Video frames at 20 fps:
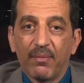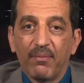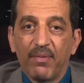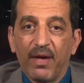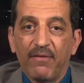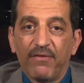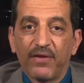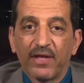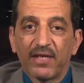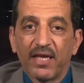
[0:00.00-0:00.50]

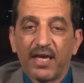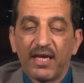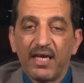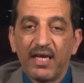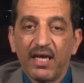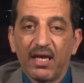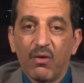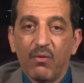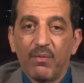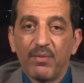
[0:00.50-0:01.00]
ما في
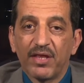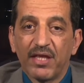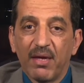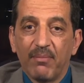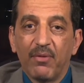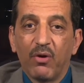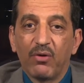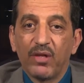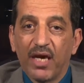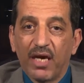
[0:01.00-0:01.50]
الطريق ومن
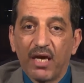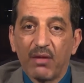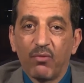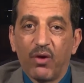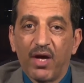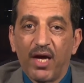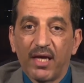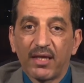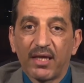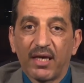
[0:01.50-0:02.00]
ثم هناك
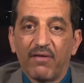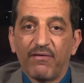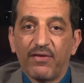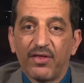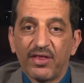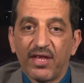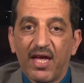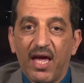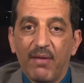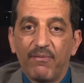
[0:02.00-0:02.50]
المخاطرة في
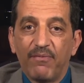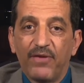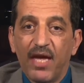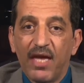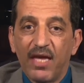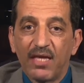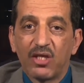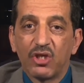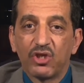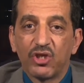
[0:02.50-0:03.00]
الذهاب في
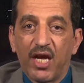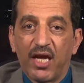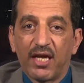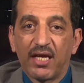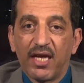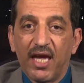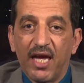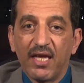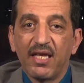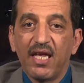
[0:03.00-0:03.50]
أي اتجاه
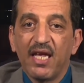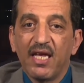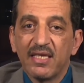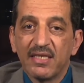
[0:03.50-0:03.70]
كان